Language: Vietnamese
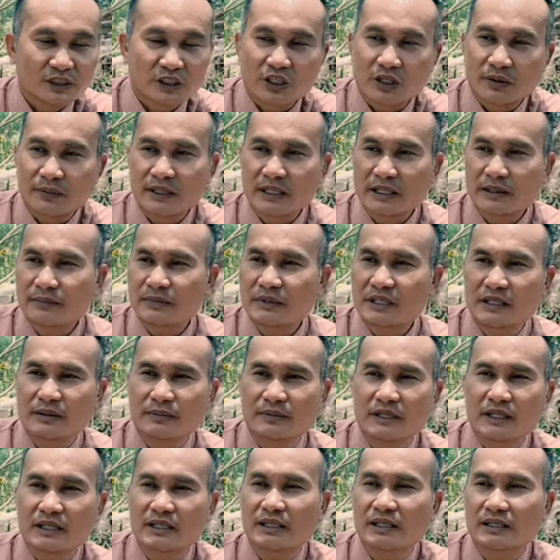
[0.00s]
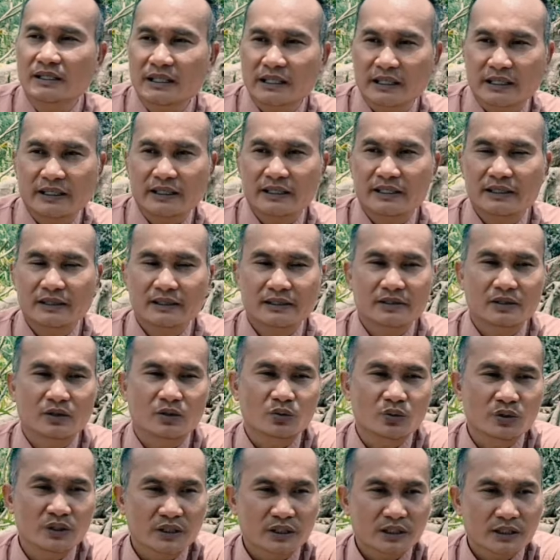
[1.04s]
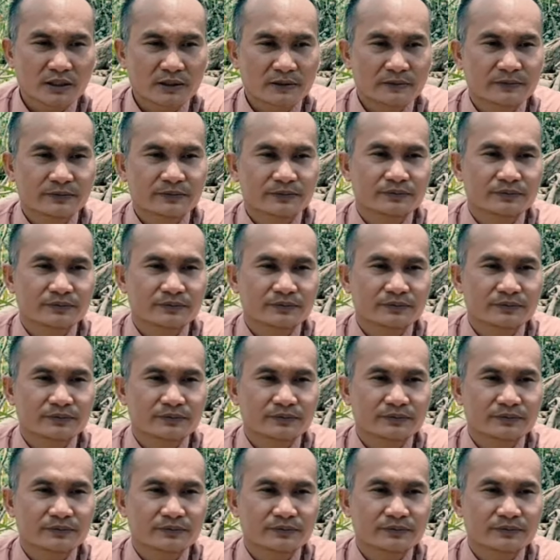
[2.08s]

rồi mấy em tìm cái đơn giản coi ngủ nữa coi